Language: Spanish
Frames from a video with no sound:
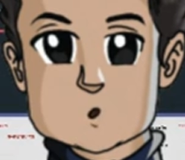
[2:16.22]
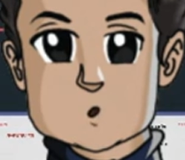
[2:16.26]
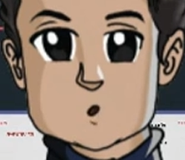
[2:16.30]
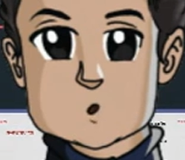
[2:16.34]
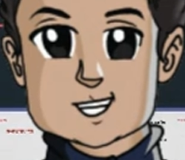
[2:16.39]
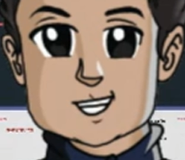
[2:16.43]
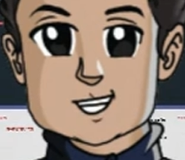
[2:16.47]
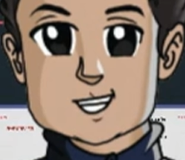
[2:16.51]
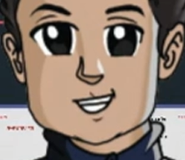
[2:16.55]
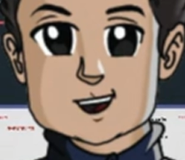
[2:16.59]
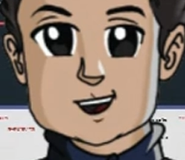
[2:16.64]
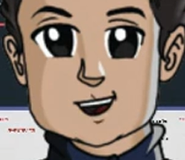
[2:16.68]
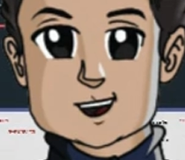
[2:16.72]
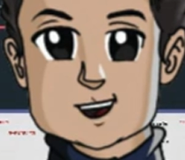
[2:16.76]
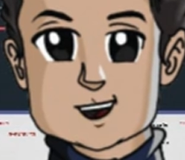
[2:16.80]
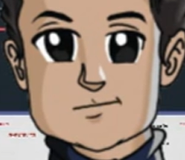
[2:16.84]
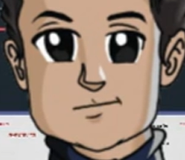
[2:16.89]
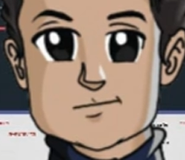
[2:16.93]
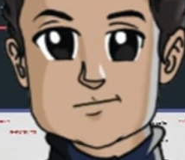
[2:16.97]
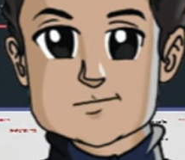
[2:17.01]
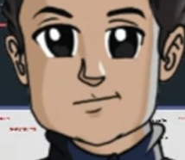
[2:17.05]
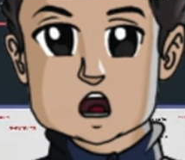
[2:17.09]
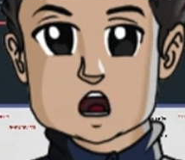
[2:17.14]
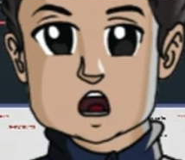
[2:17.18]
visuales
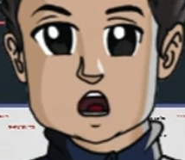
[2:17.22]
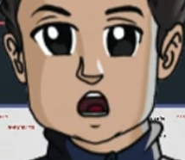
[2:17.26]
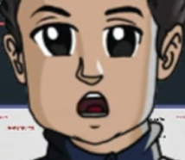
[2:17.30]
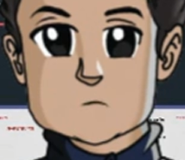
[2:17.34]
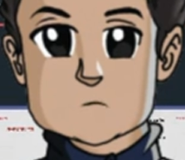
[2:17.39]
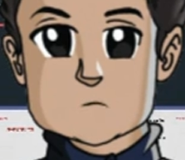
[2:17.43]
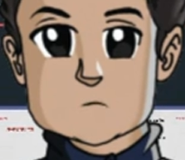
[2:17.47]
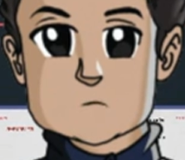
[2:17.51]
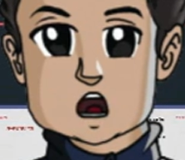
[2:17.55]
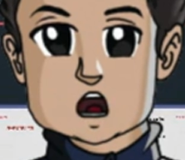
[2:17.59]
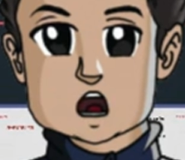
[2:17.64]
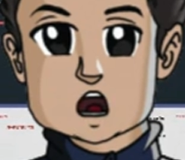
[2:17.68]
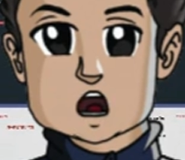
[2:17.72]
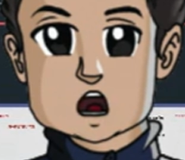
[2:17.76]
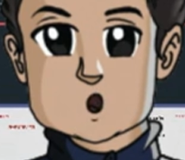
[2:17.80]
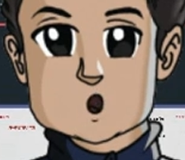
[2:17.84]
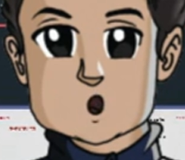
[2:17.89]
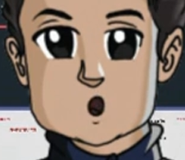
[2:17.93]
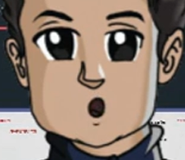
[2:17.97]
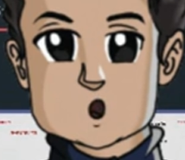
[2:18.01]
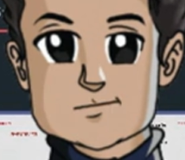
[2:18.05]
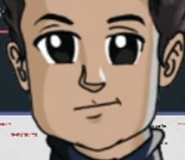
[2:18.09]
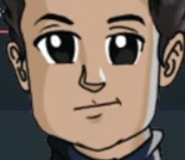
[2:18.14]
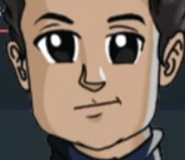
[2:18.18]
o de audio
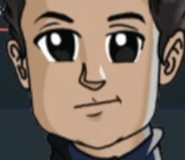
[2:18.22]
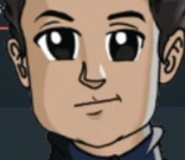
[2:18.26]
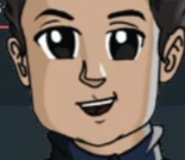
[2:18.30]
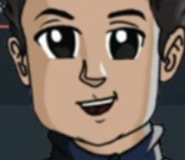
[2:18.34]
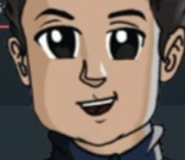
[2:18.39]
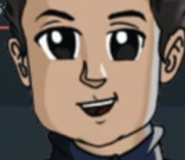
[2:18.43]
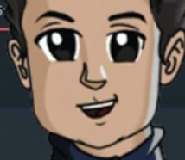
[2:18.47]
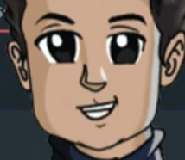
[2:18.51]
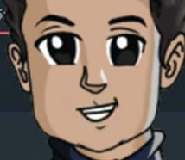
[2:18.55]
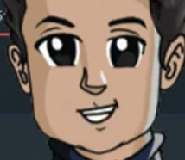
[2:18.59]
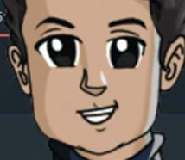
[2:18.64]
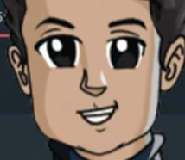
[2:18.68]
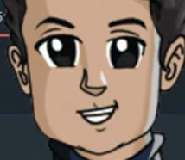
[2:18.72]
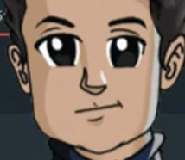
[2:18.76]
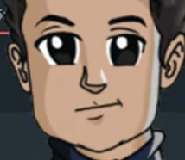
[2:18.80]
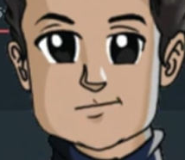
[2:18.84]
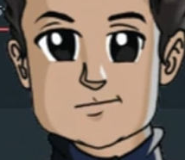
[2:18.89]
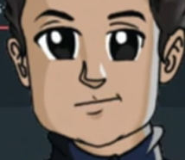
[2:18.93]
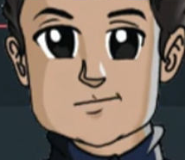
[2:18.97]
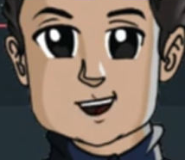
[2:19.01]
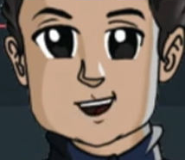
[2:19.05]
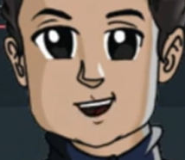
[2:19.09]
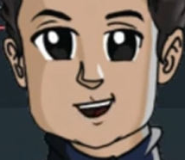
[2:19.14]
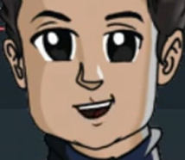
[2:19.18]
más creativo e
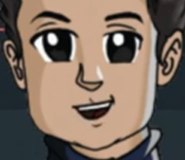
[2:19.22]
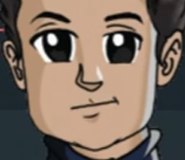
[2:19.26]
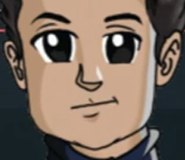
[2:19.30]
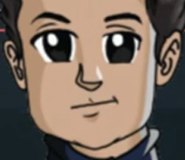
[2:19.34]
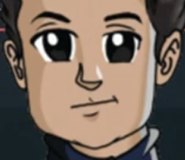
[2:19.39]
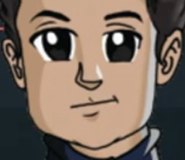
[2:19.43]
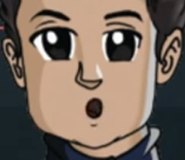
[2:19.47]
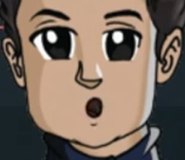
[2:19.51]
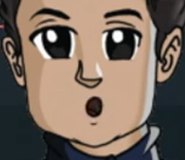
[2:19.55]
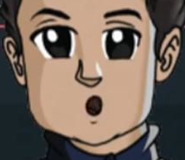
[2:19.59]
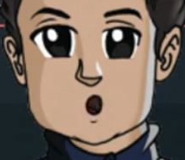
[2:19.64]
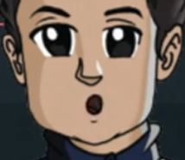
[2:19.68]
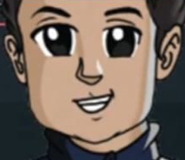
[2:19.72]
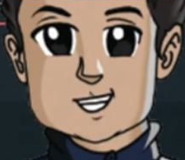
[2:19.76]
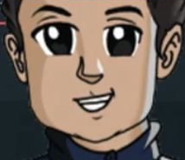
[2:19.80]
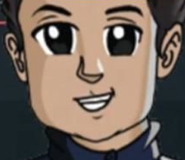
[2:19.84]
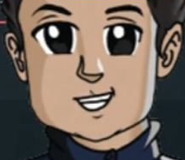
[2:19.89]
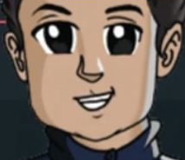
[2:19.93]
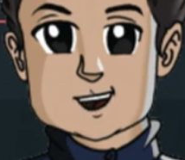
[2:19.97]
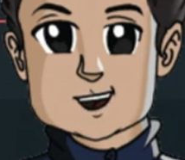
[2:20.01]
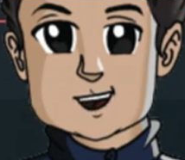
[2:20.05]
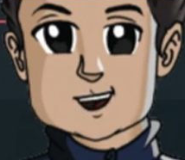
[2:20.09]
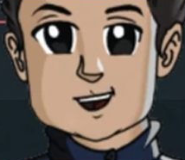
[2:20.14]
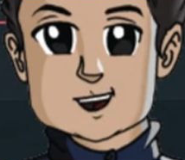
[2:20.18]
interesante que a nuestro
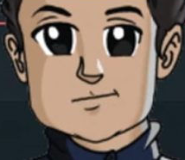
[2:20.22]
video.